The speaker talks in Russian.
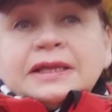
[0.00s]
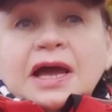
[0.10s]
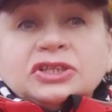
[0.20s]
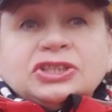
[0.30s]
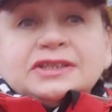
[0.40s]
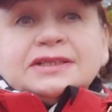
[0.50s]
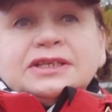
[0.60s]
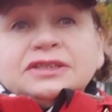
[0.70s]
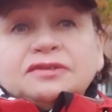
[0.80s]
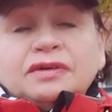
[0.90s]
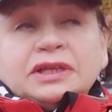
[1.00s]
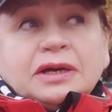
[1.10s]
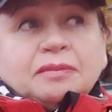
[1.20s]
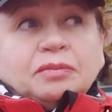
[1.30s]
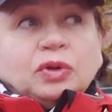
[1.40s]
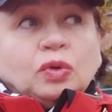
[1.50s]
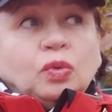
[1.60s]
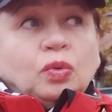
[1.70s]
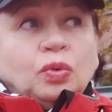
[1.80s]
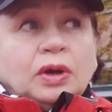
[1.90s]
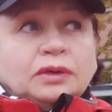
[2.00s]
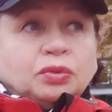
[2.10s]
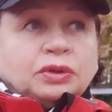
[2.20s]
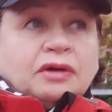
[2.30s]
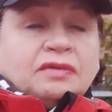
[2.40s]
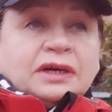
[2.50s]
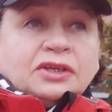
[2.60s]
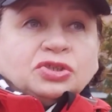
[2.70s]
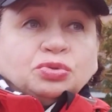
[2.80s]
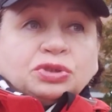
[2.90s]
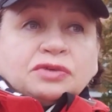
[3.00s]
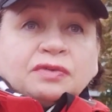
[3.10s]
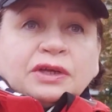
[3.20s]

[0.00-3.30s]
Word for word: также задействовано много трудовых ресурсов,